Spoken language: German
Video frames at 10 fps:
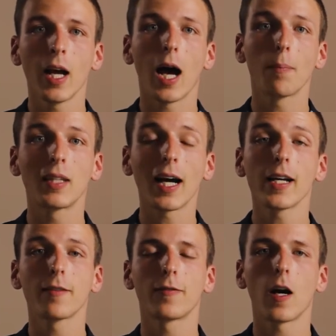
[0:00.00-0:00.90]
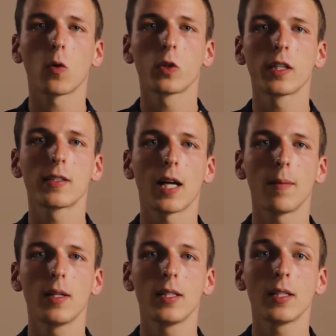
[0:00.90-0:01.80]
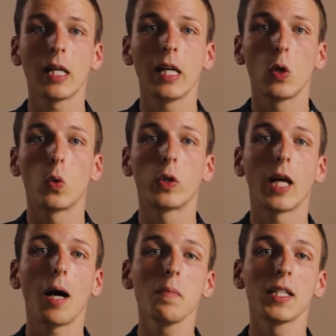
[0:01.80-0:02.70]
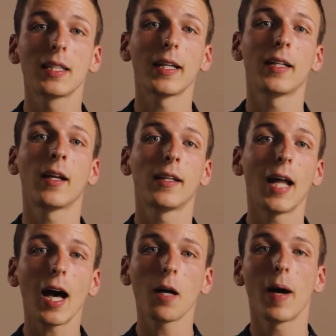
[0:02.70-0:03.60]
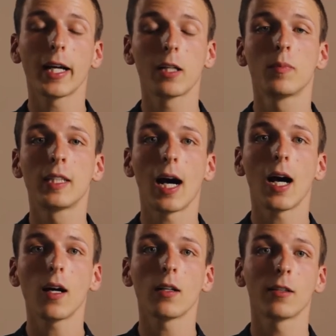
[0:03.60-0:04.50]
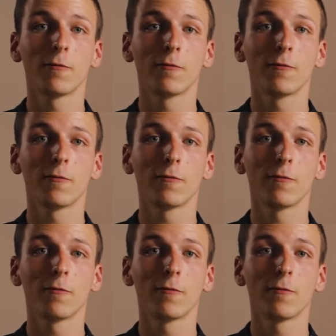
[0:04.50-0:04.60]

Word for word: habe da Erfahrungen gesammelt und habe mich dann nach meinem Jahr,